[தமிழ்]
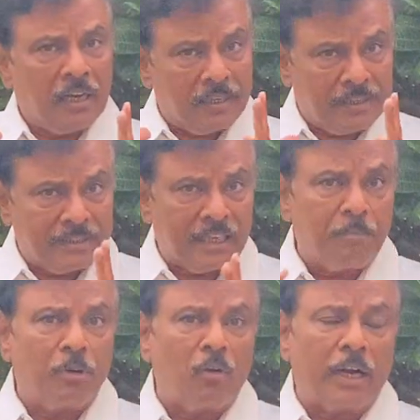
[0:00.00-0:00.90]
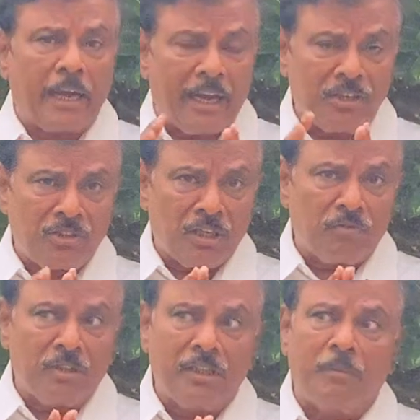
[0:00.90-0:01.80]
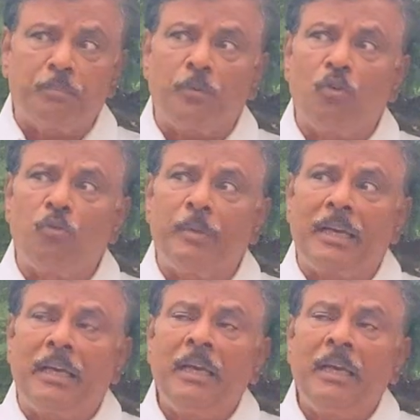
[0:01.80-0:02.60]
அதை டிசைட் பண்ணுவாங்க ஆக்ஷன் வந்து எப்போவுமே